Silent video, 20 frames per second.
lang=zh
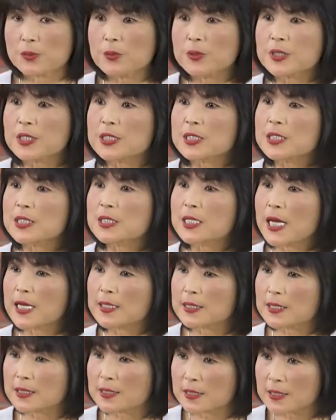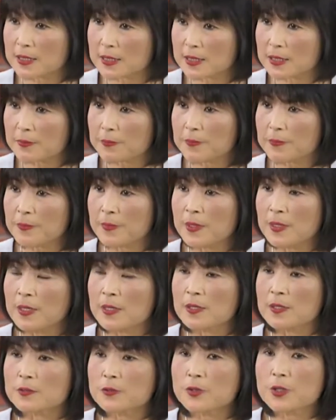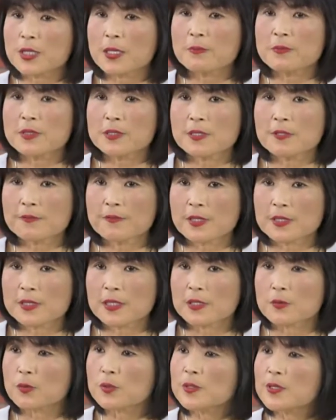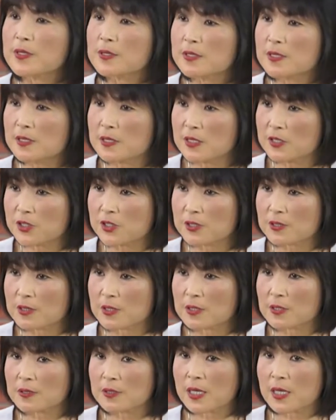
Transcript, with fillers: 或者是他的基因，所以他们现在发现很多年轻人呢，